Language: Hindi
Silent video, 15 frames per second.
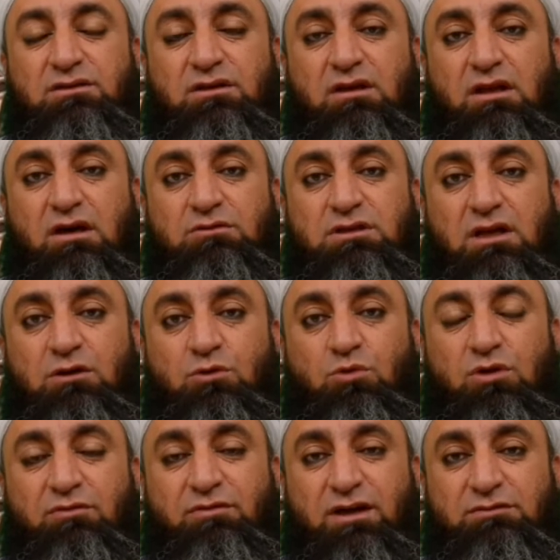रदी अल्लाह तह
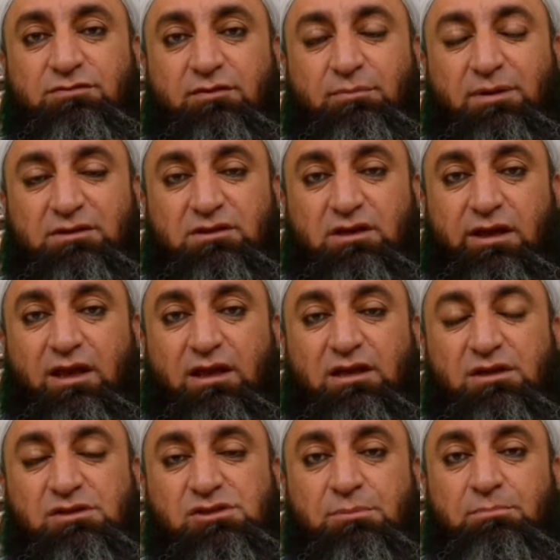रवायत फरमाते हैं
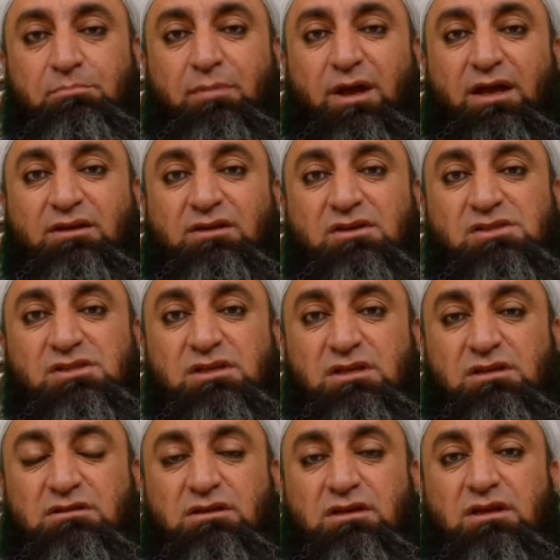कि जब मैं
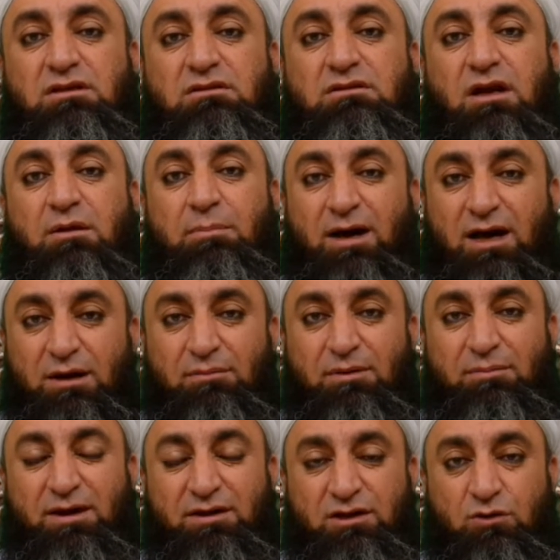यजीद की दरबार
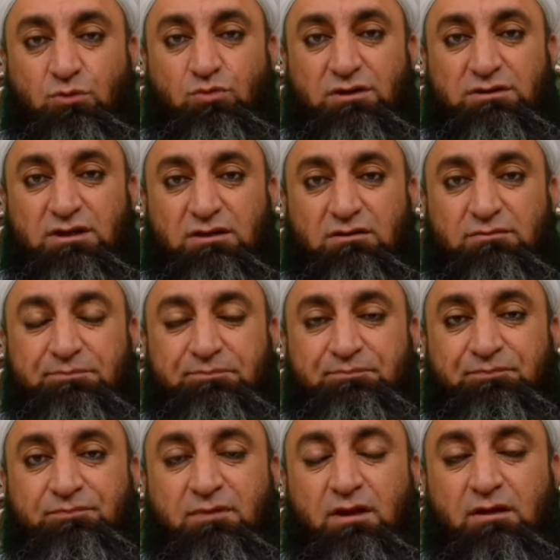में बैठा हुआ था
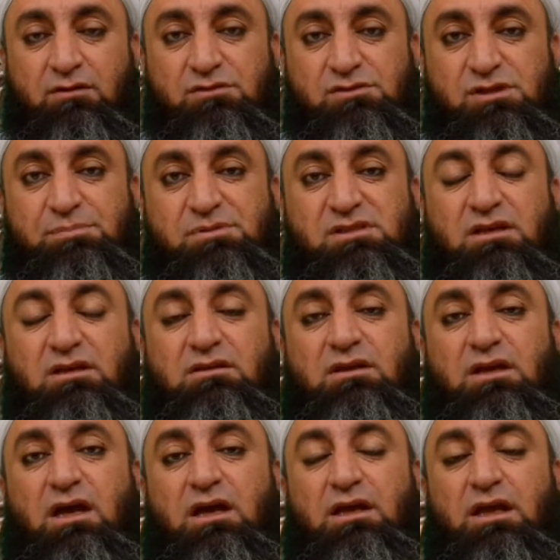जब
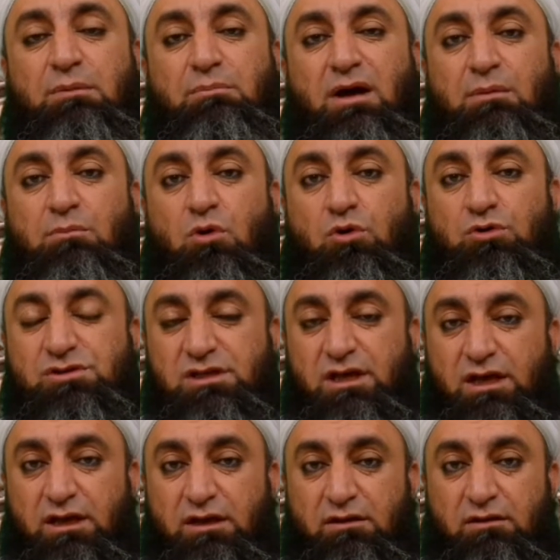सैदना इमाम
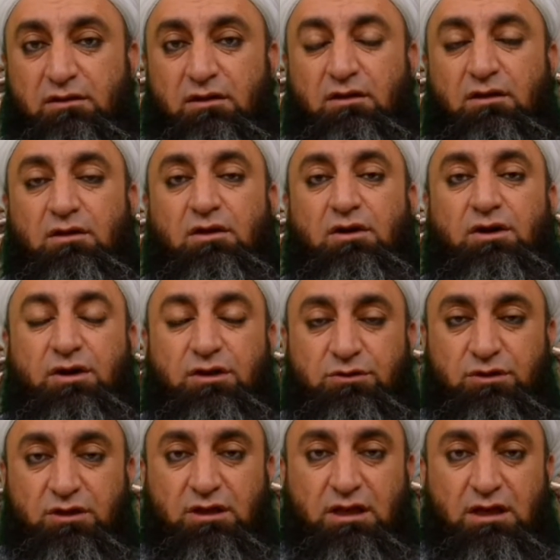हुसैन
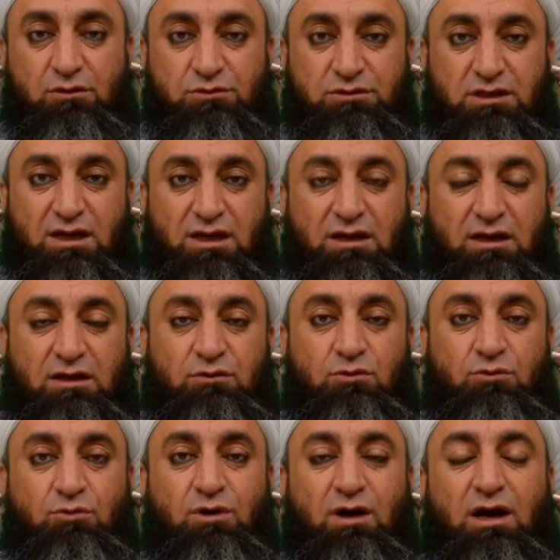रदी अल्लाह तह
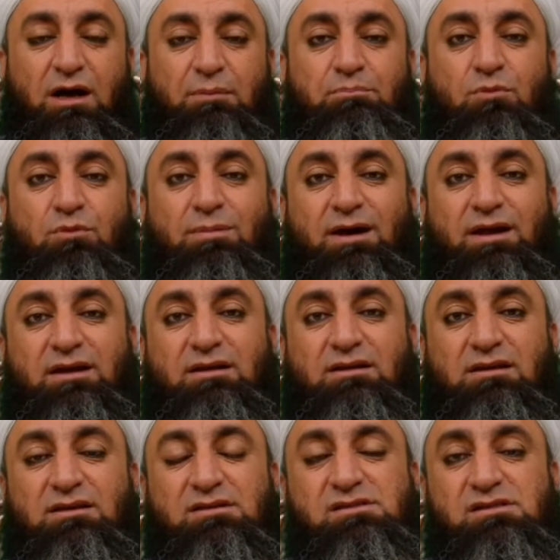आप मुबारक
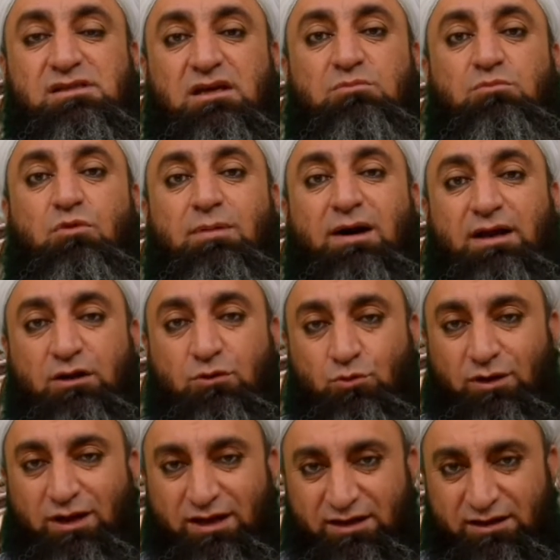की सर मुबारक
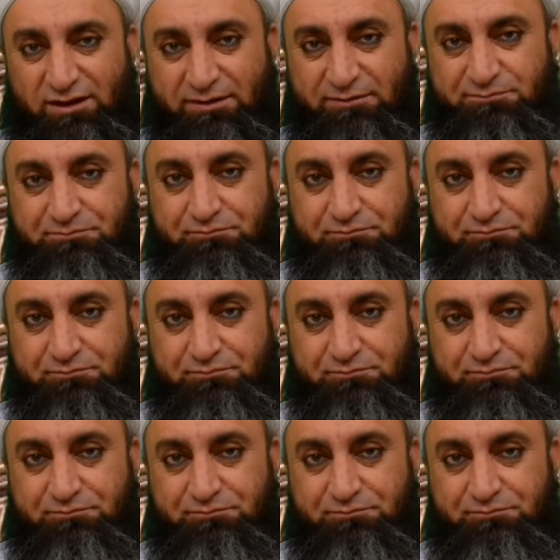को लाया गया